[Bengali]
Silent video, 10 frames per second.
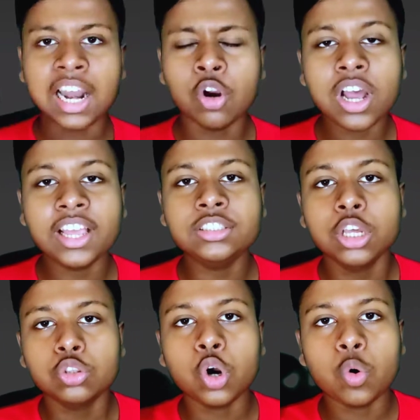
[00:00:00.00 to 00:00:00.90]
হ্যালো গাইস
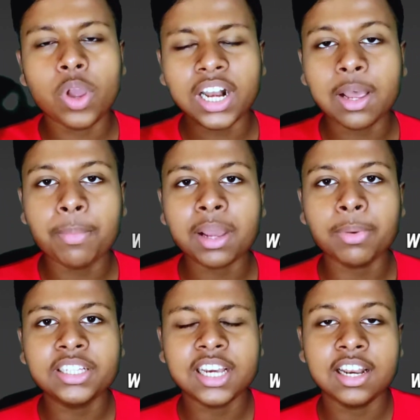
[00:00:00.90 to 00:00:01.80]
তো ওয়েলকাম ব্যাক
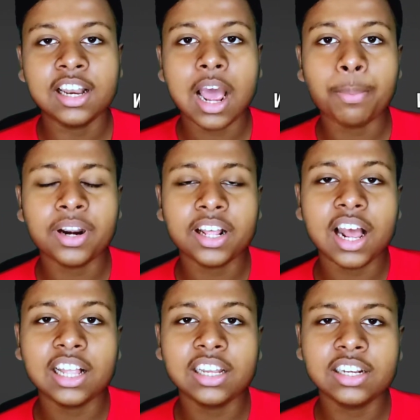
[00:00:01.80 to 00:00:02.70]
মাই চ্যানেল আপনারা
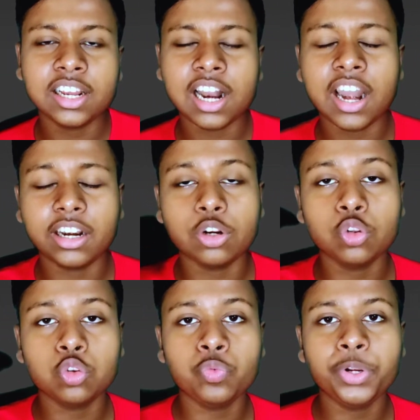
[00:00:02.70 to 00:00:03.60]
আজ থেকে আর একটা
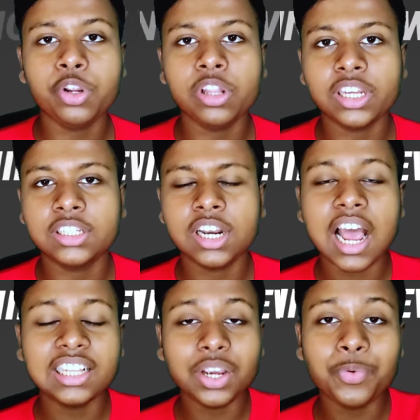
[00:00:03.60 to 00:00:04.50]
নতুন ভিডিও দেখছেন
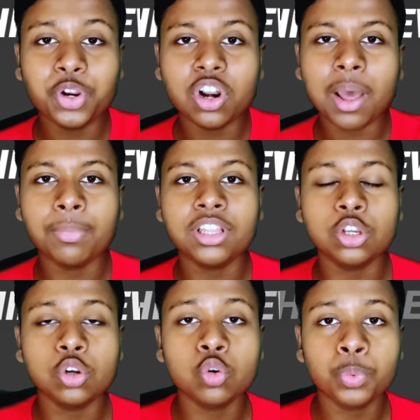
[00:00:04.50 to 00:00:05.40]
আজকে ভিডিওটা আপনার
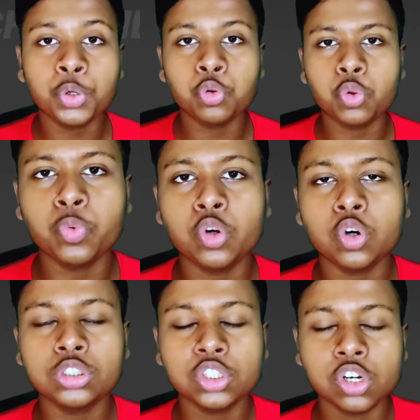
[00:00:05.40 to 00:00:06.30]
জন্য খুবই গুরুত্বপূর্ণ
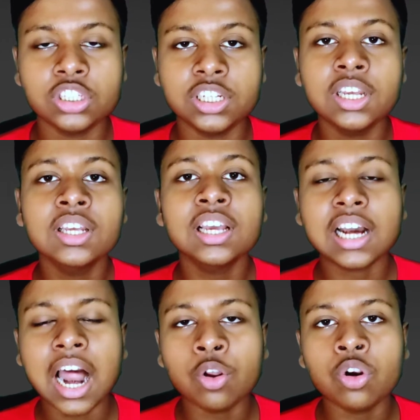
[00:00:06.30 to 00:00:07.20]
হতে চলেছে
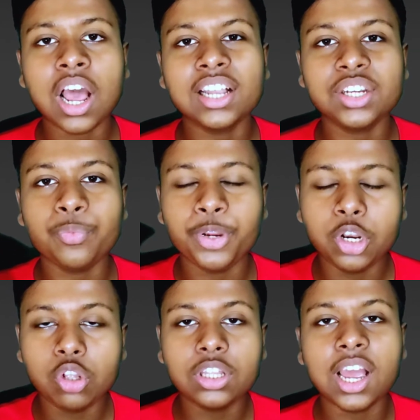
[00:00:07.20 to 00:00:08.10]
কারণ আজকে
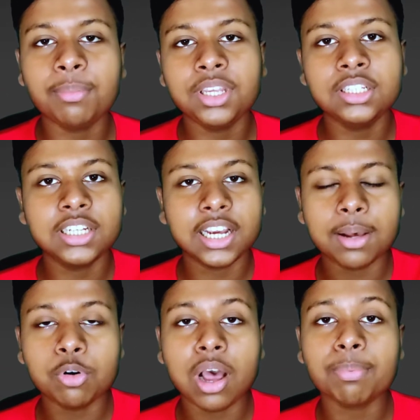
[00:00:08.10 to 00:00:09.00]
ভিডিওতে আমি
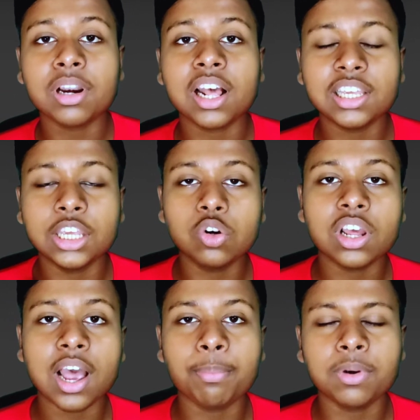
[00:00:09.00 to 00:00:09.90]
শেখাবো আপনারা কি
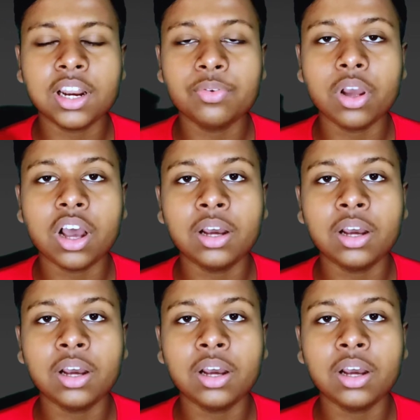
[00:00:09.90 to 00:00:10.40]
করে আপনার